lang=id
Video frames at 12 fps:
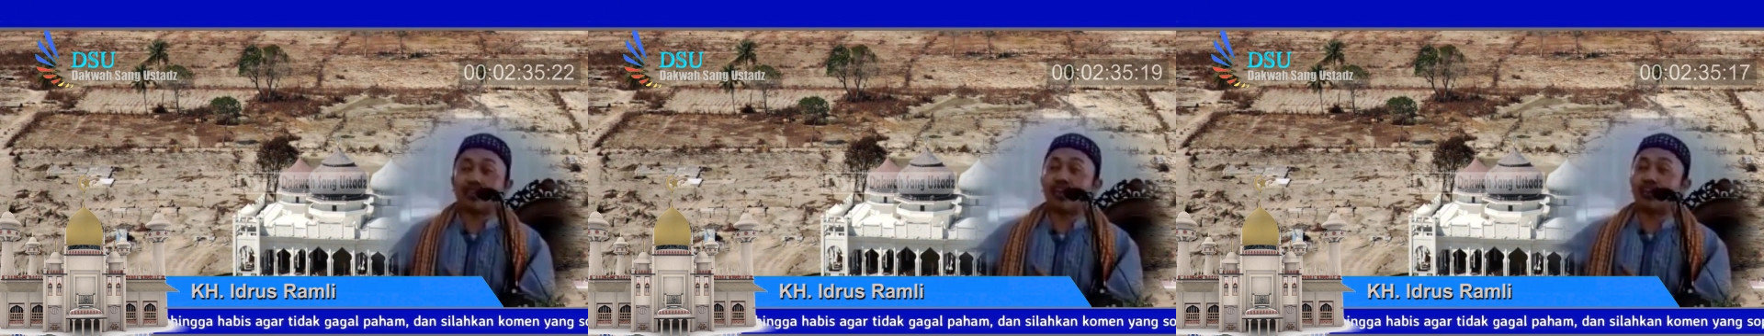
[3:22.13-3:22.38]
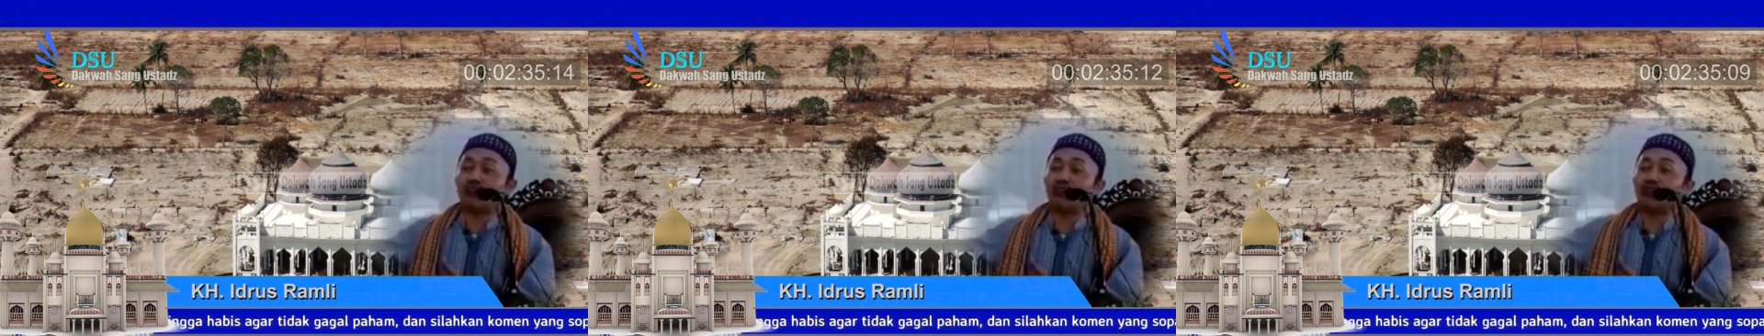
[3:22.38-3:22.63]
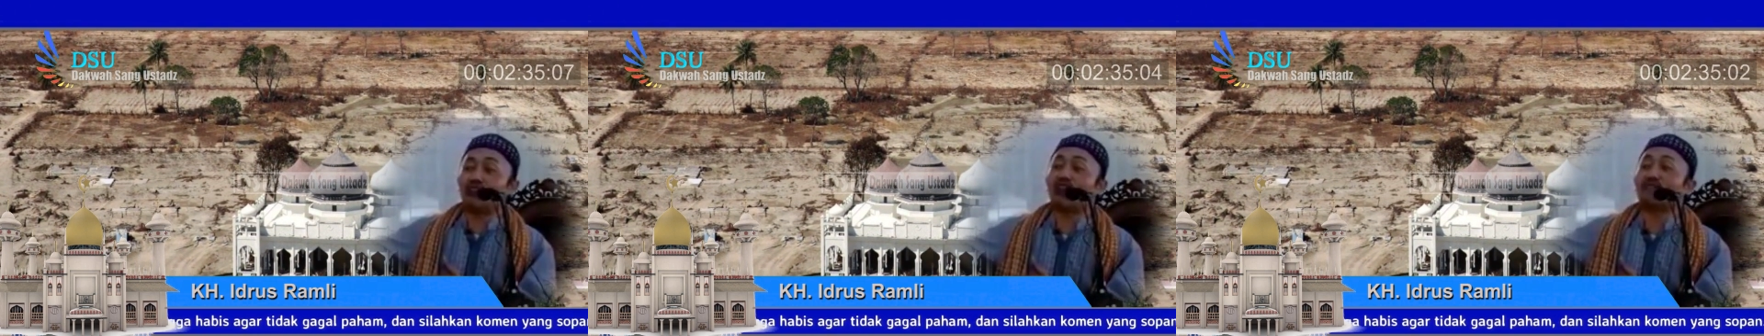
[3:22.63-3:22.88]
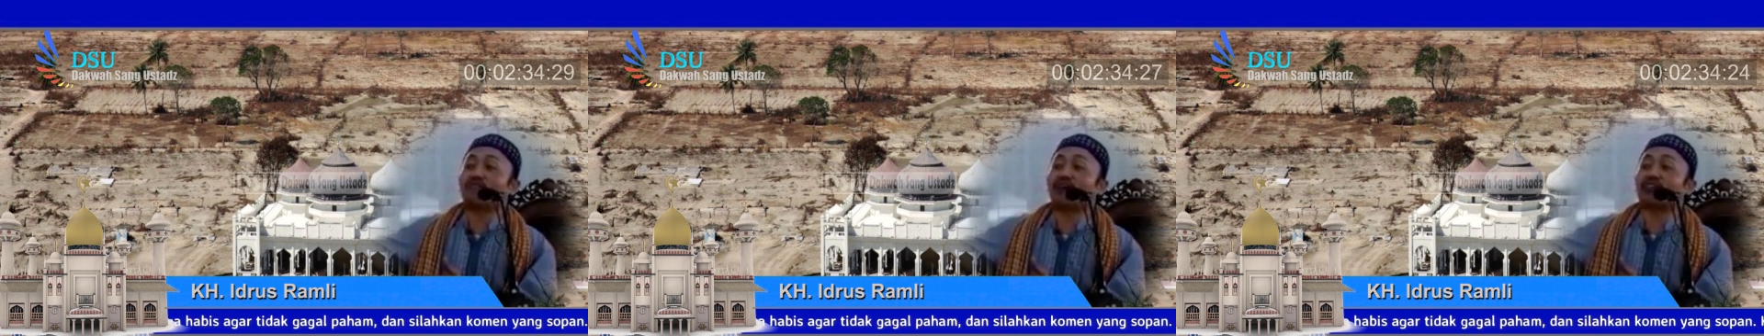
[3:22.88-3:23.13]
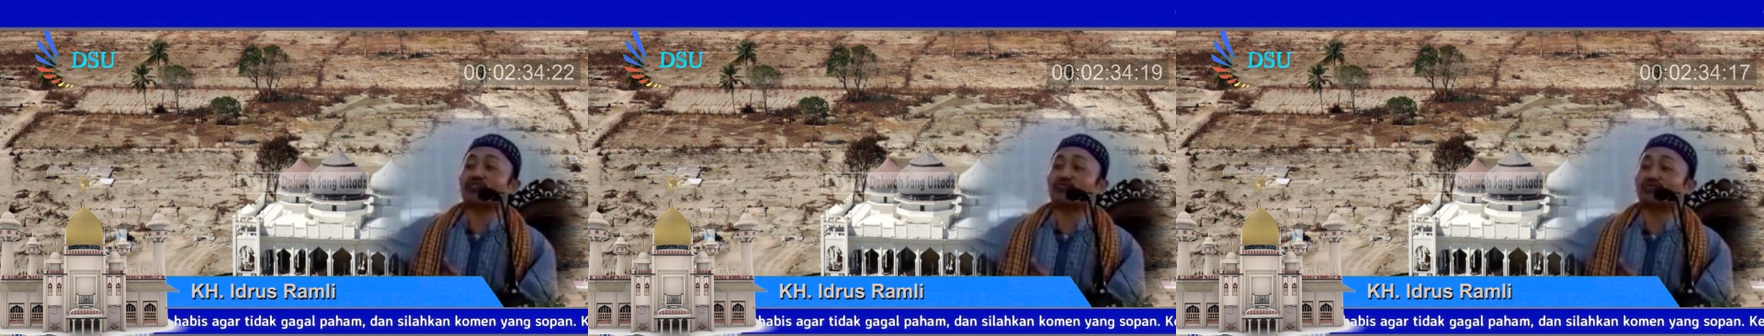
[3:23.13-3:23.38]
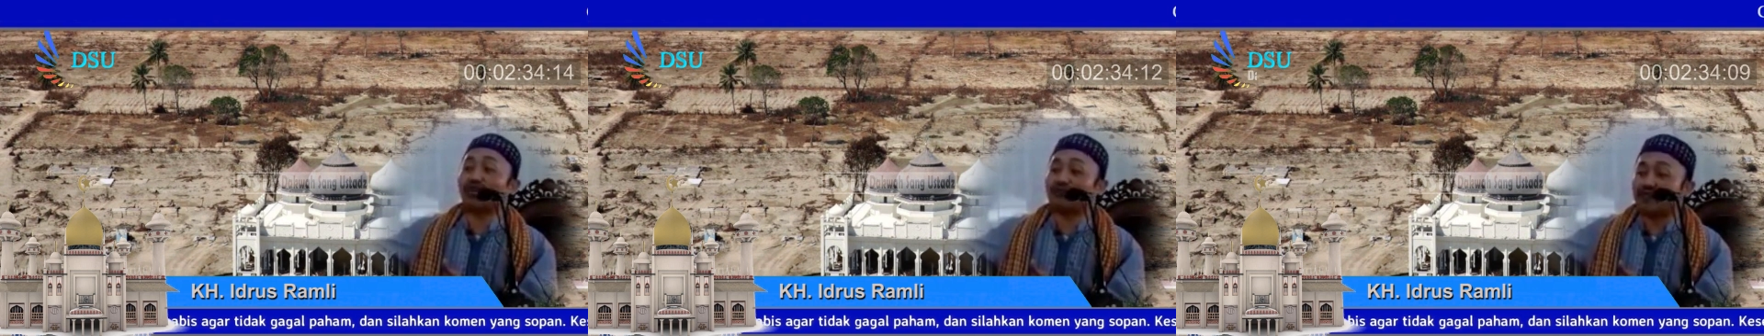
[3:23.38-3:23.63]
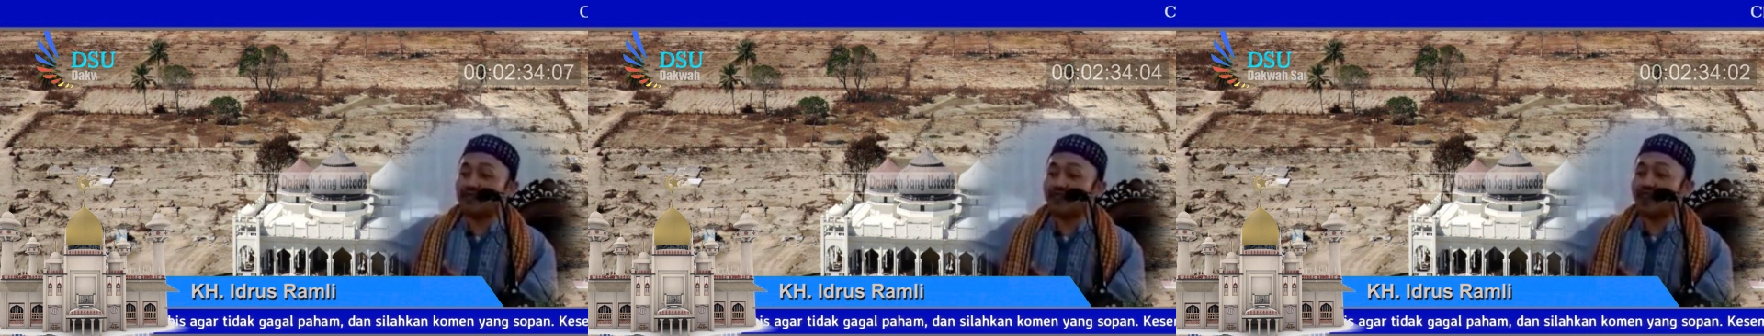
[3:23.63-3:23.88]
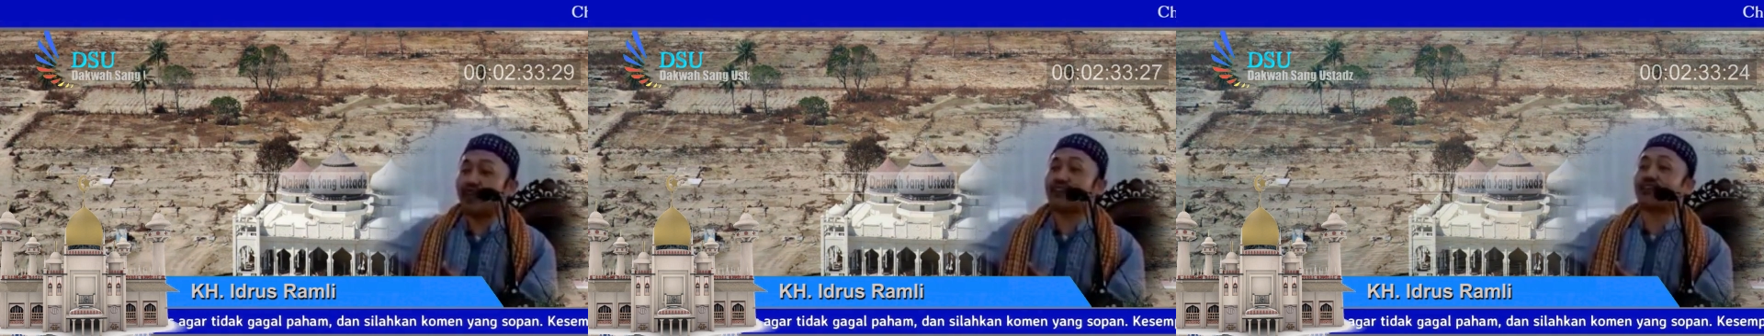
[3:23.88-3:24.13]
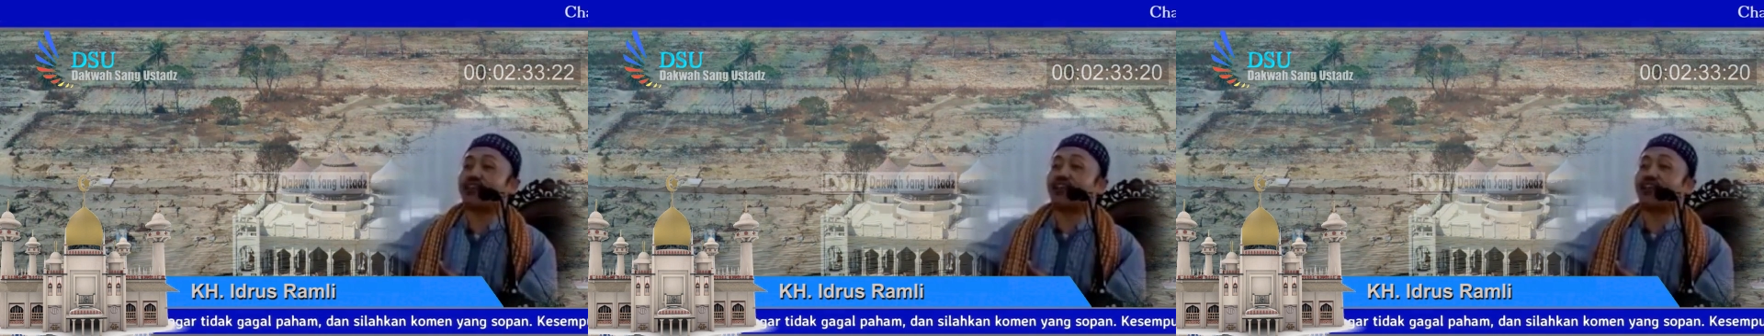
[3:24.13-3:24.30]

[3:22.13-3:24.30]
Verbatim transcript: lalu gelombang tsunami, air